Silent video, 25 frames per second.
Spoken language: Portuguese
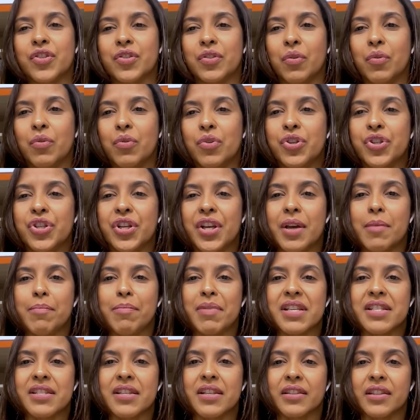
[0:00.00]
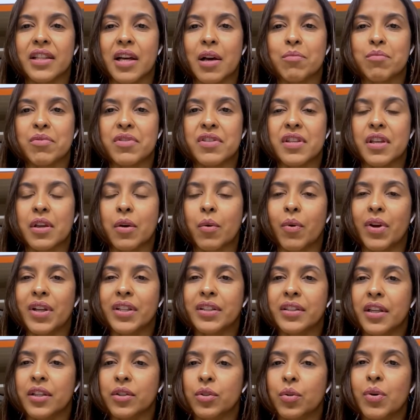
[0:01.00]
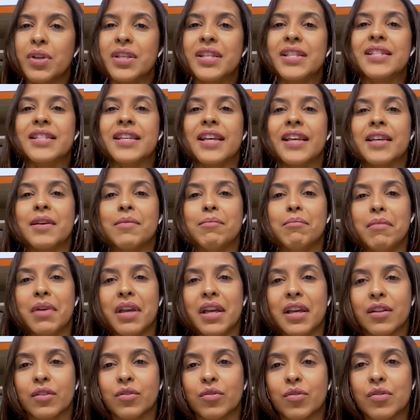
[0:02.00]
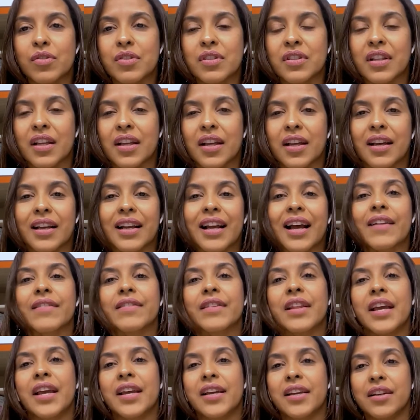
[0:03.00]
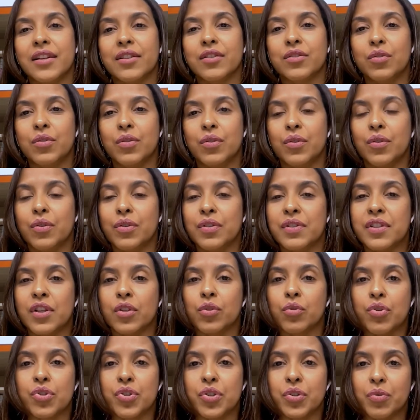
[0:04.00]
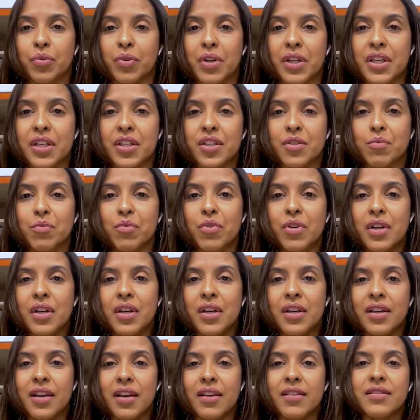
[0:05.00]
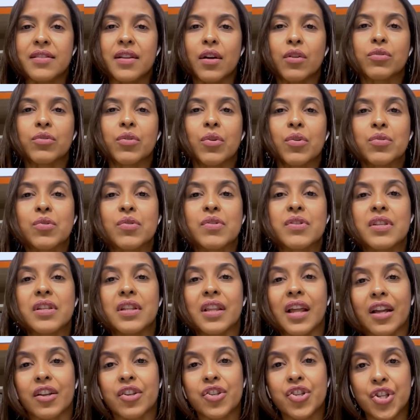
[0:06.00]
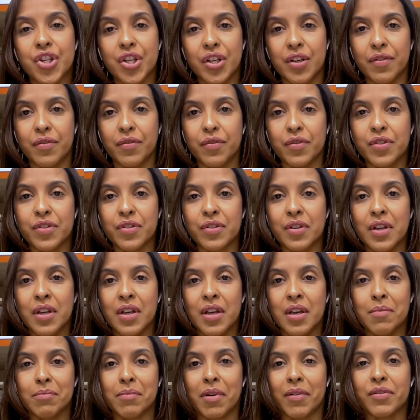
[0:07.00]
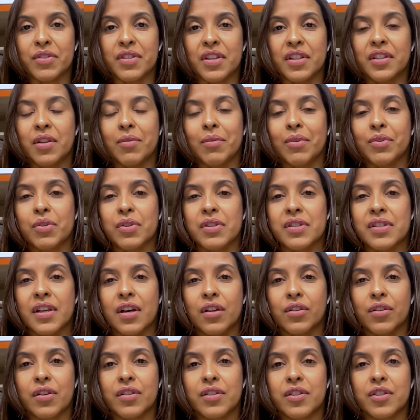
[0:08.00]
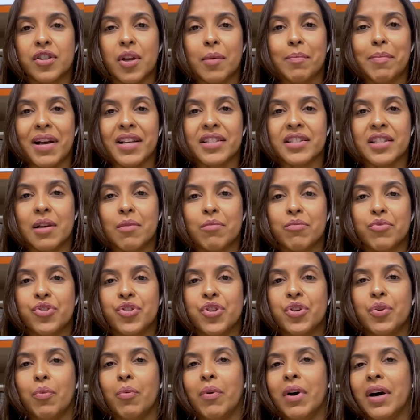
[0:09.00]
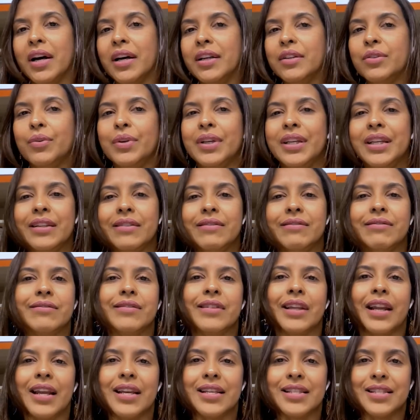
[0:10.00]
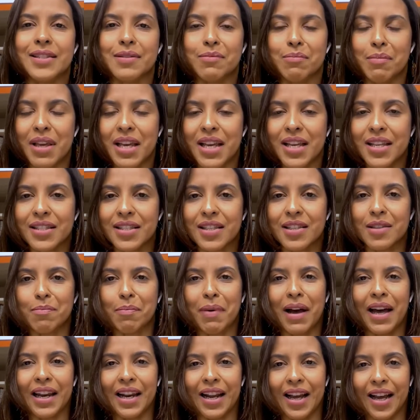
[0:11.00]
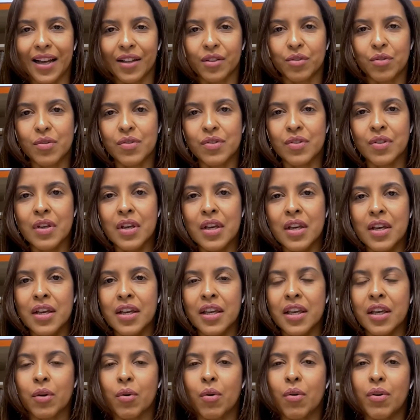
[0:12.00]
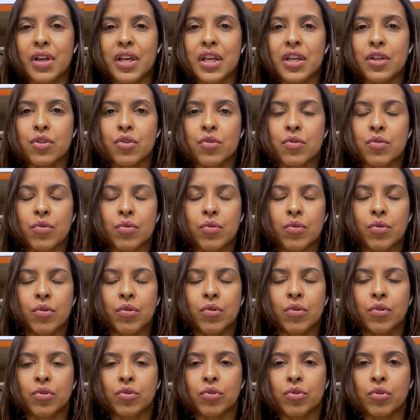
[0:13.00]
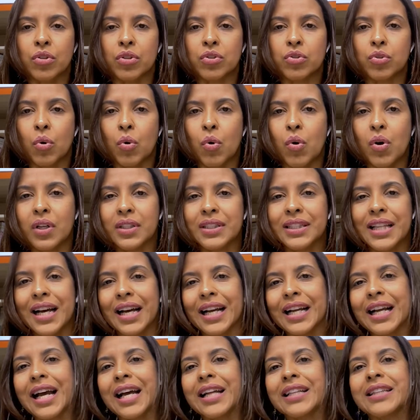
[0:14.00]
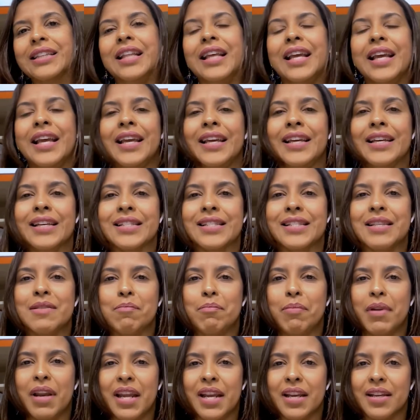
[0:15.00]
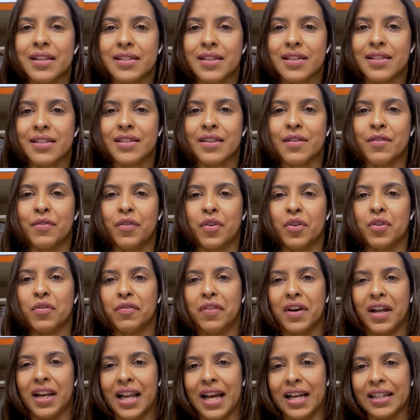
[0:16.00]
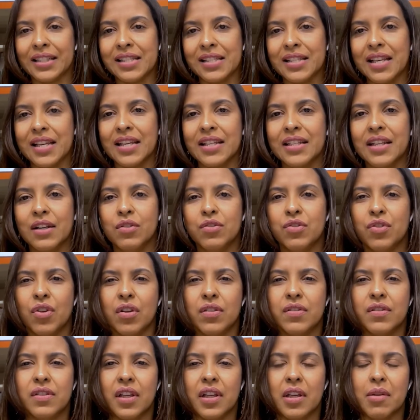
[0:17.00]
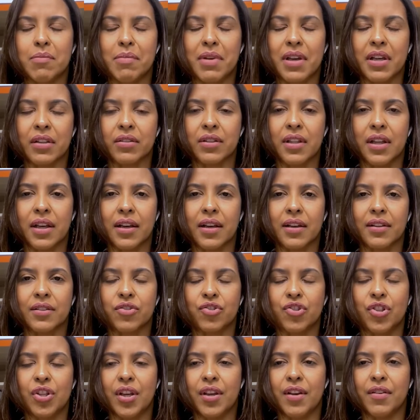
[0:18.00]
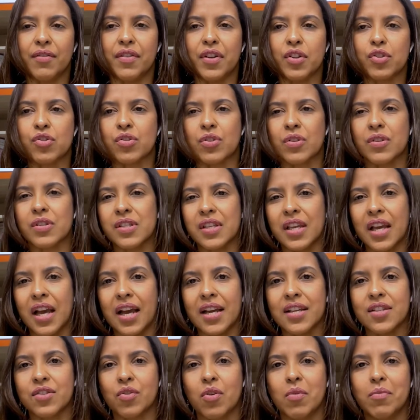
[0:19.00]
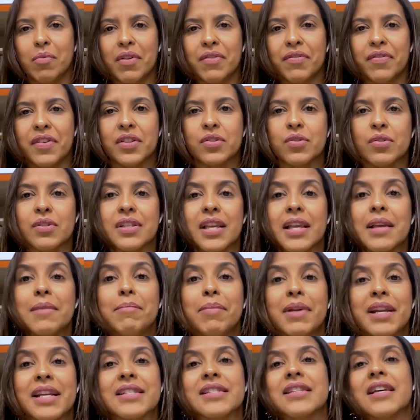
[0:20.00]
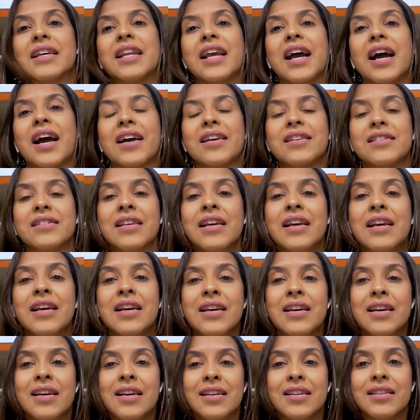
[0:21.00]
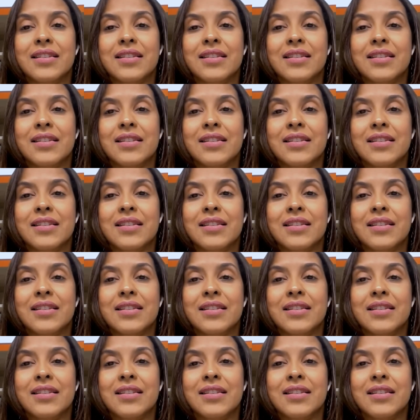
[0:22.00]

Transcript: Nós hoje representamos 52 segmentos na cadeia do setor de turismo e estão todos inativos. Para você ter uma noção, nós já passamos de um ano e três meses parados e com isso toda a cadeia, as empresas que foram faladas aí, não só do segmento né, de eventos sociais, como eventos empresariais,